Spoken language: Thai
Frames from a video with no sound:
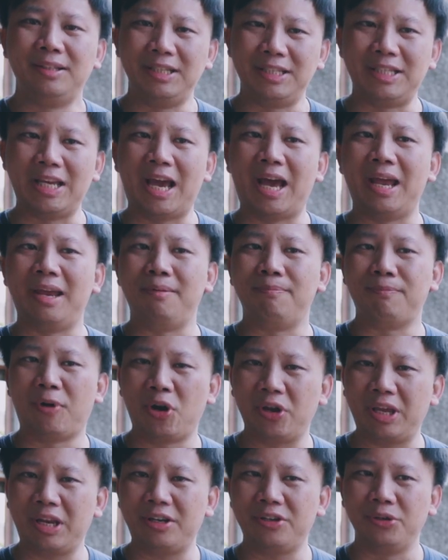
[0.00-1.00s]
ดี เจ ไอ
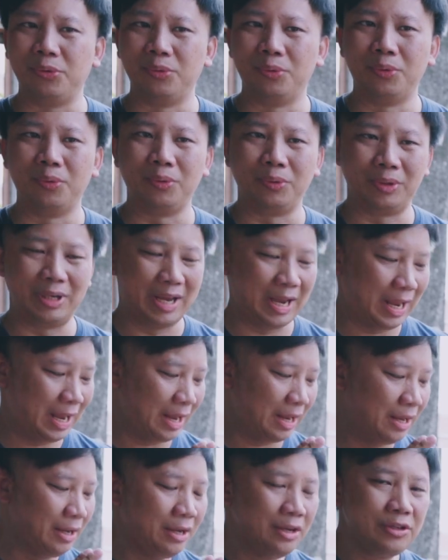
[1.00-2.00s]
Pocket ทู นะฮะ